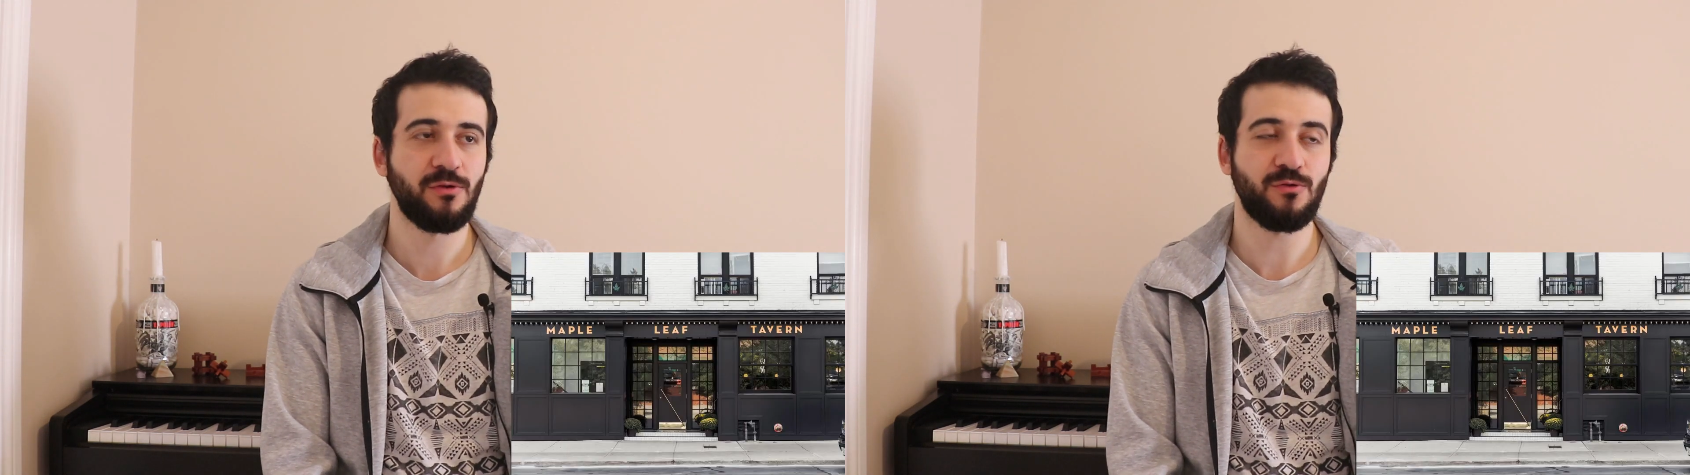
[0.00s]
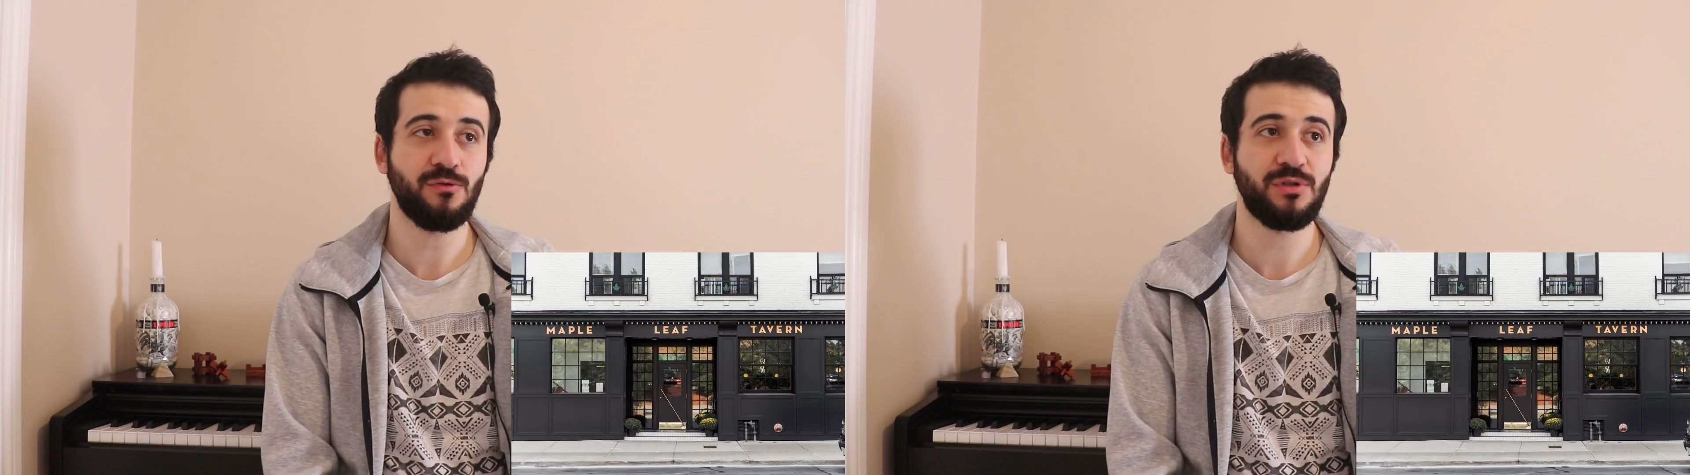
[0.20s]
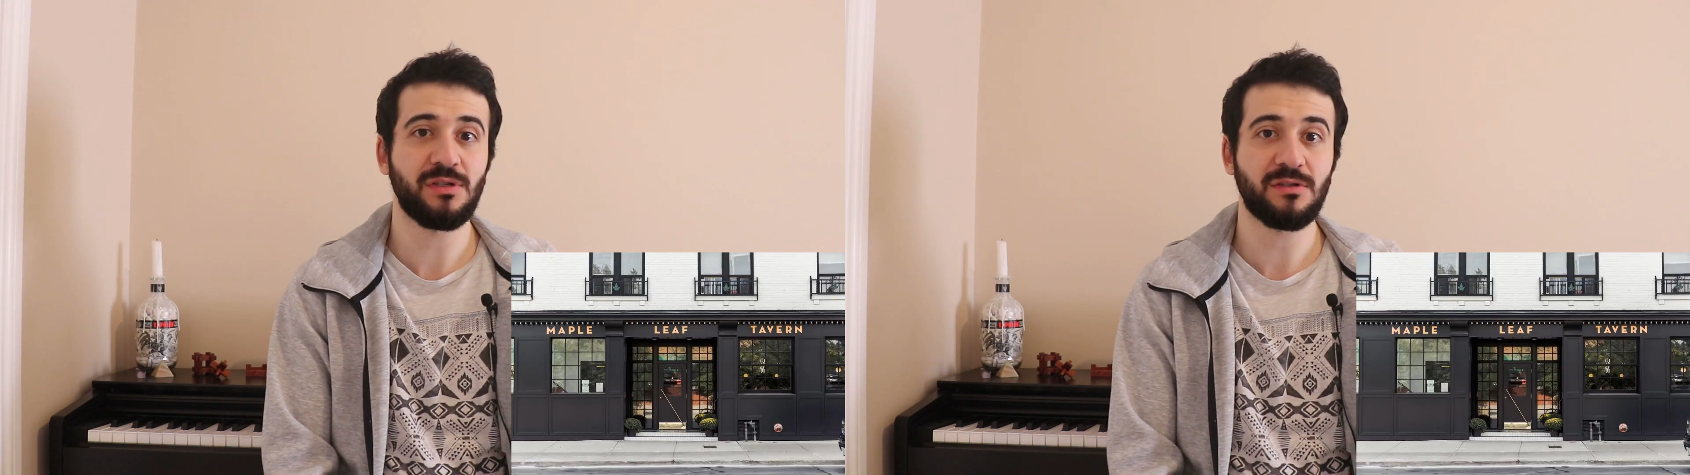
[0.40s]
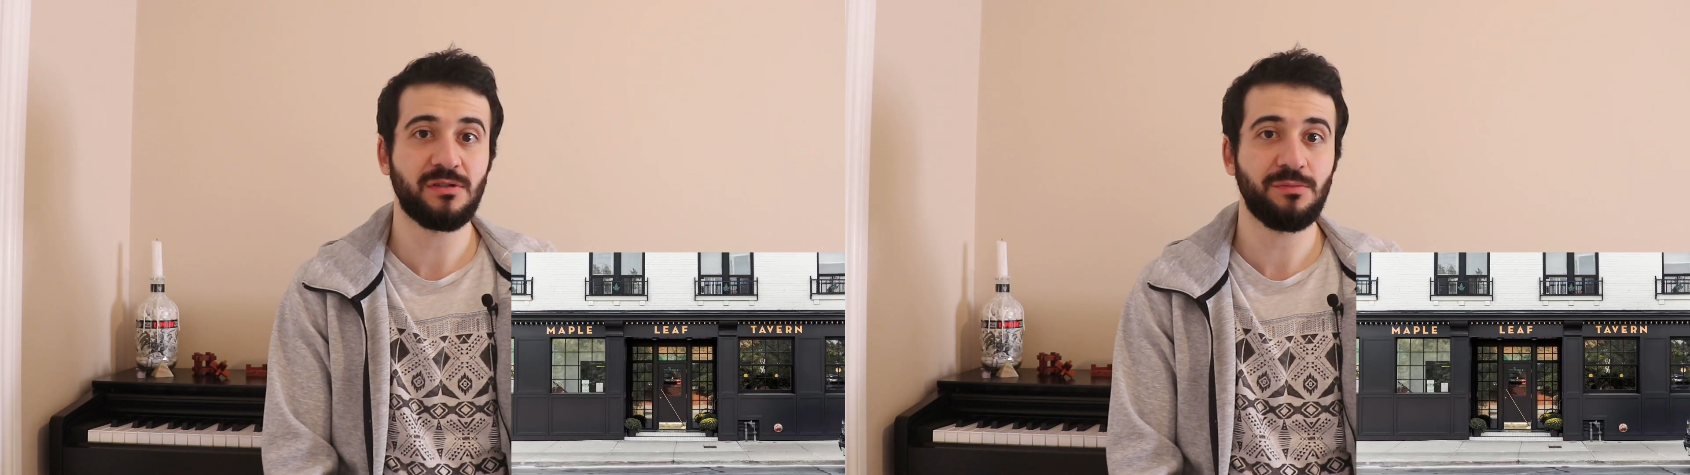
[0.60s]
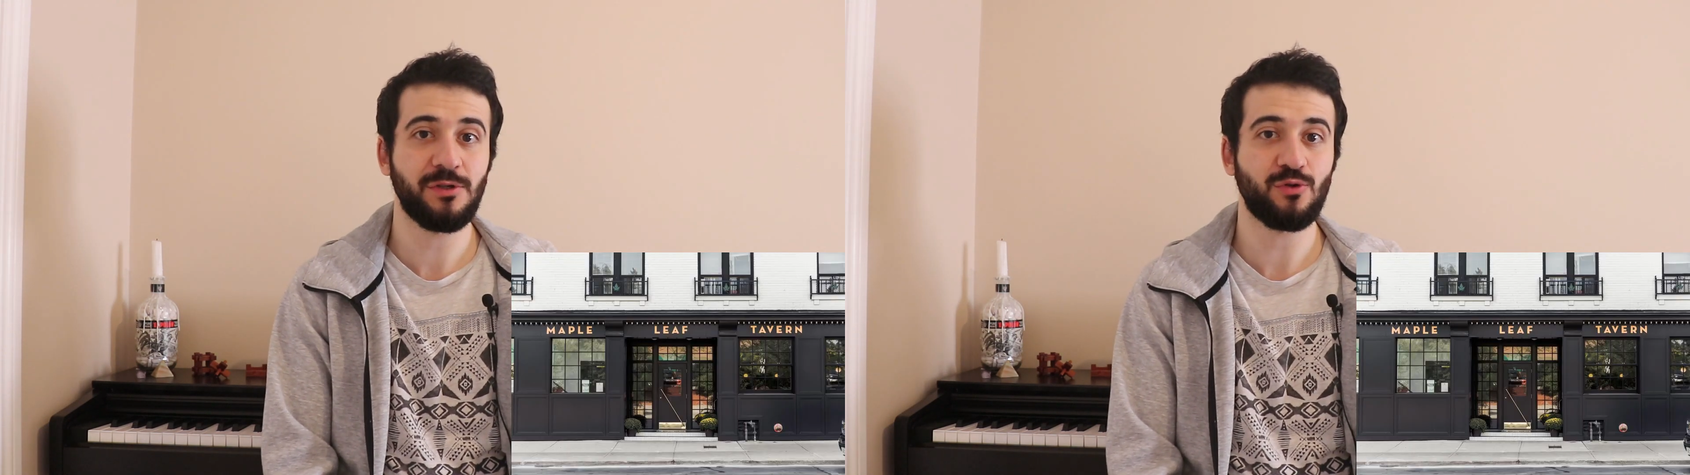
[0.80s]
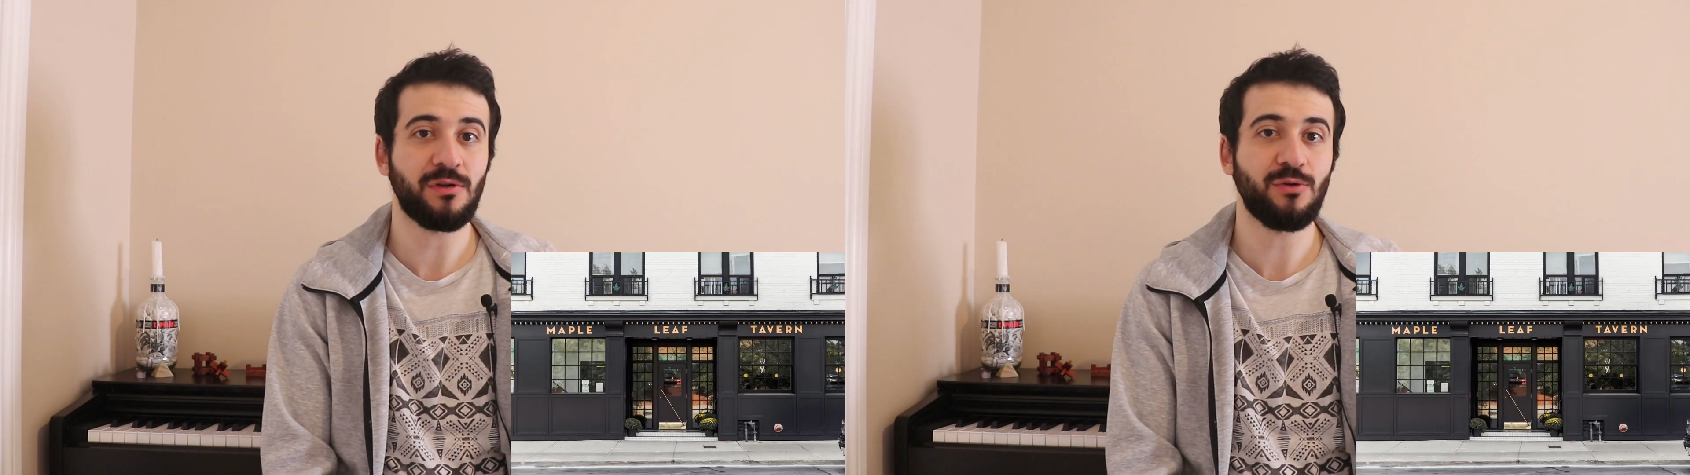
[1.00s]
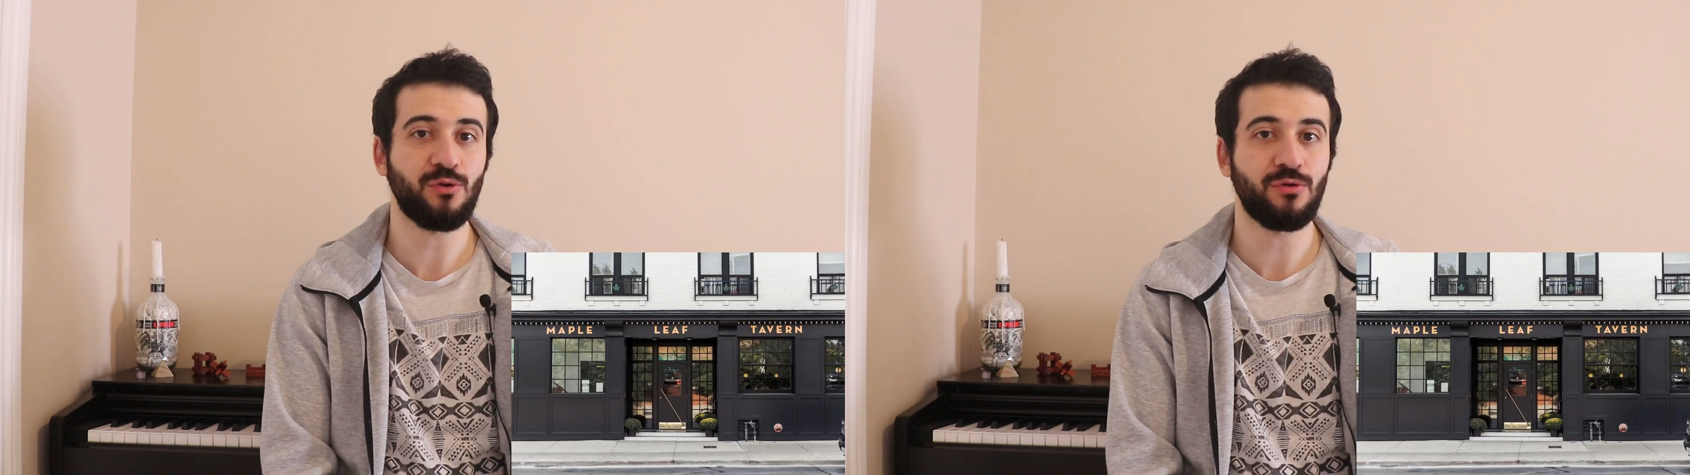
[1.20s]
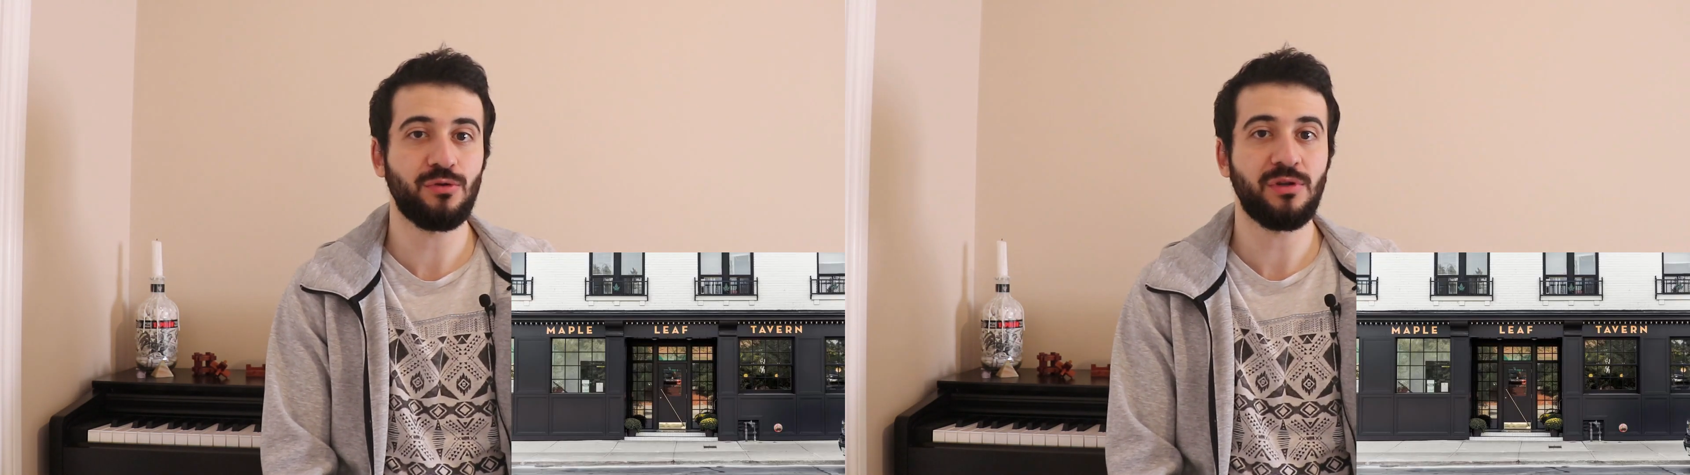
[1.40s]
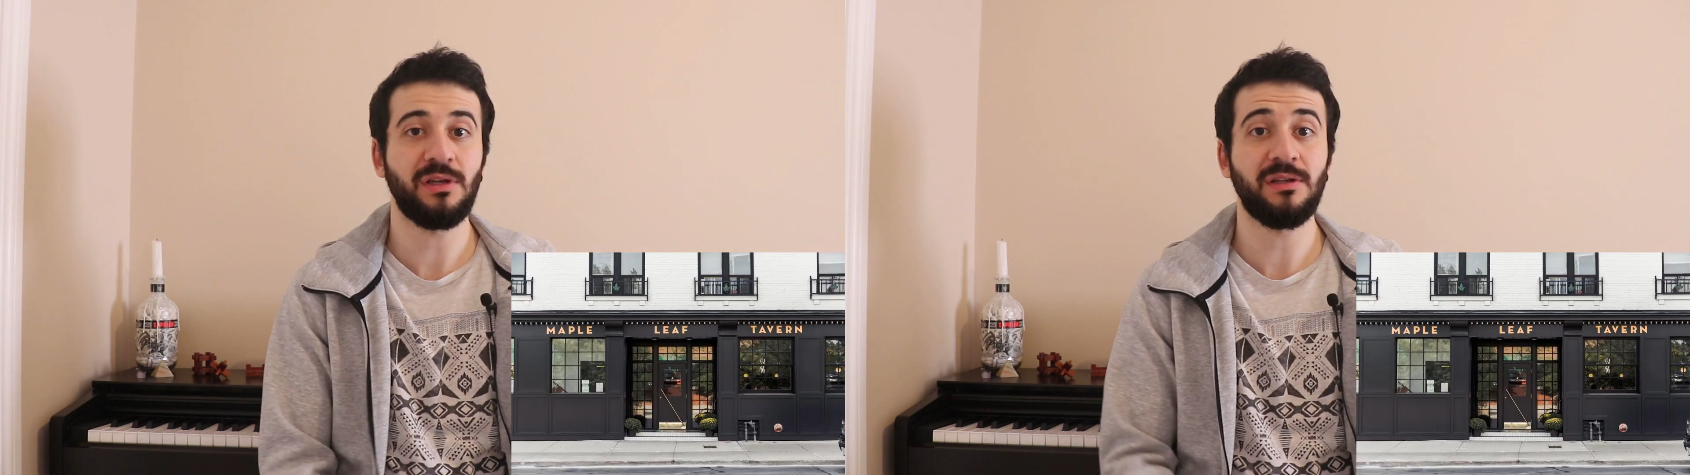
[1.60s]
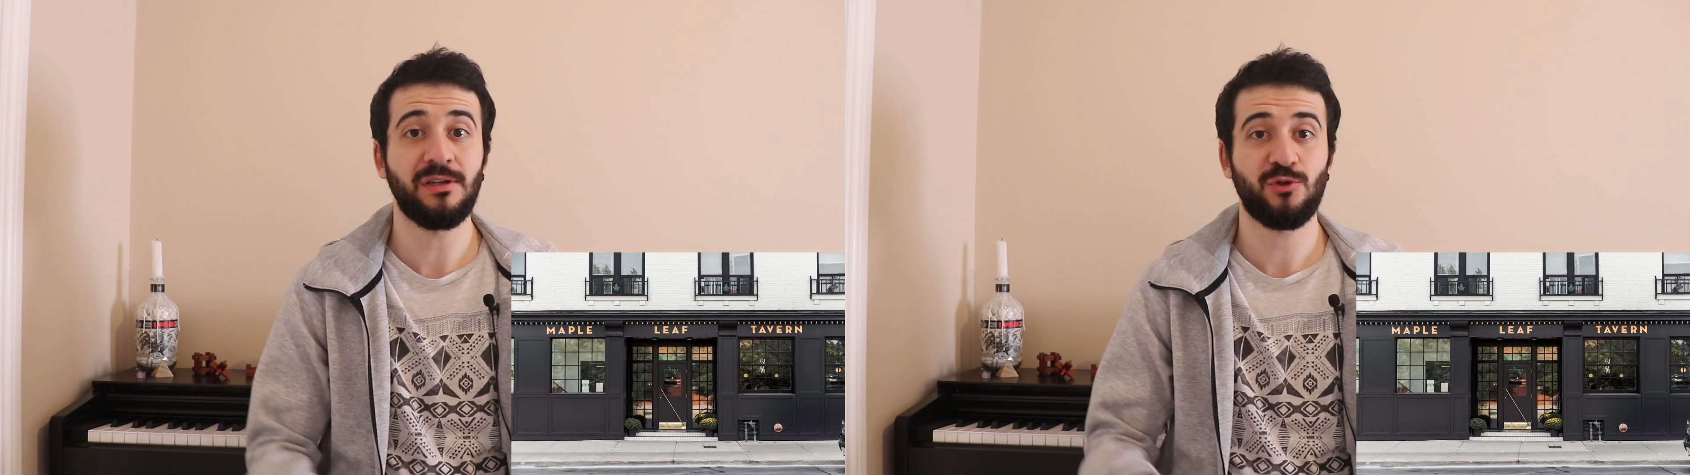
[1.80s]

Çünkü çalıştığım restoran Toronto'nun en iyi